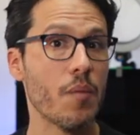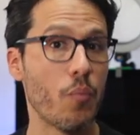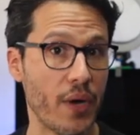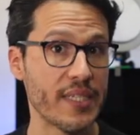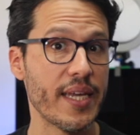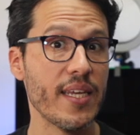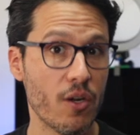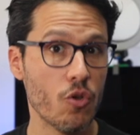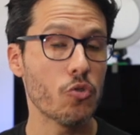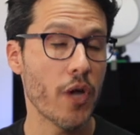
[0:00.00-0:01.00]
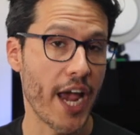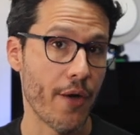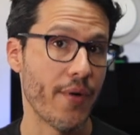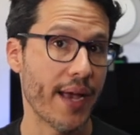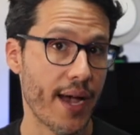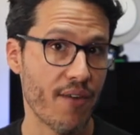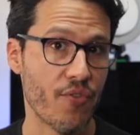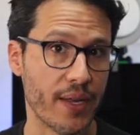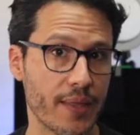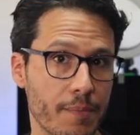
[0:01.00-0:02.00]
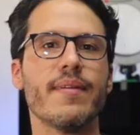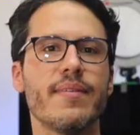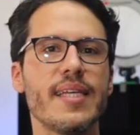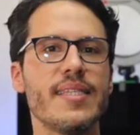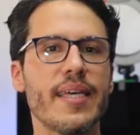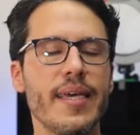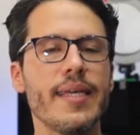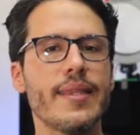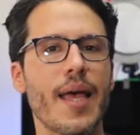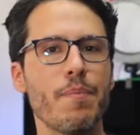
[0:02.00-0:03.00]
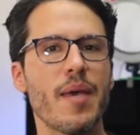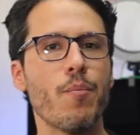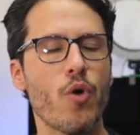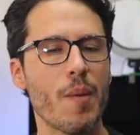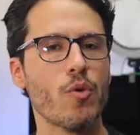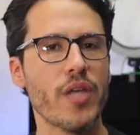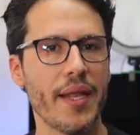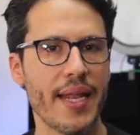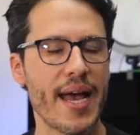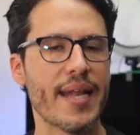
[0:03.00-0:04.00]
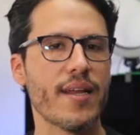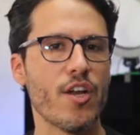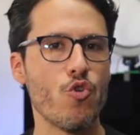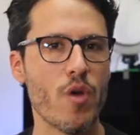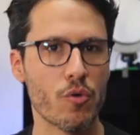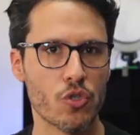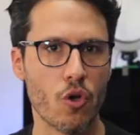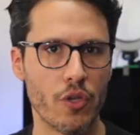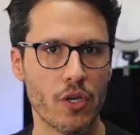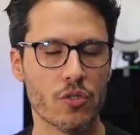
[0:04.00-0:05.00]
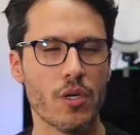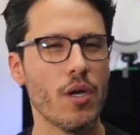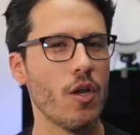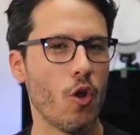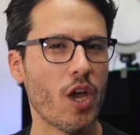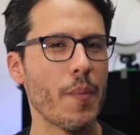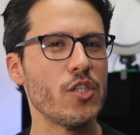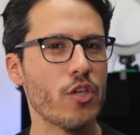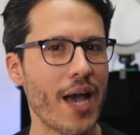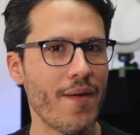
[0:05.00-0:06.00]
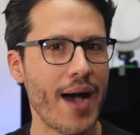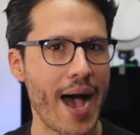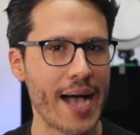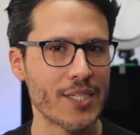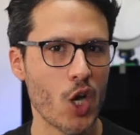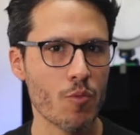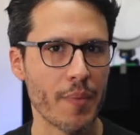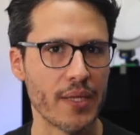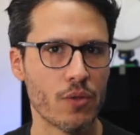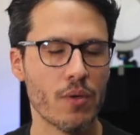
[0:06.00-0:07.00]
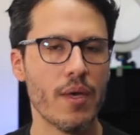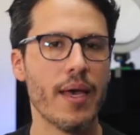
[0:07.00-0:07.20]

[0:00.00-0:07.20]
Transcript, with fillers: Puede ser incluso en una caja fuerte. Desde aquí también podemos generar nuevos códigos, lo que mencionaba hace un momento.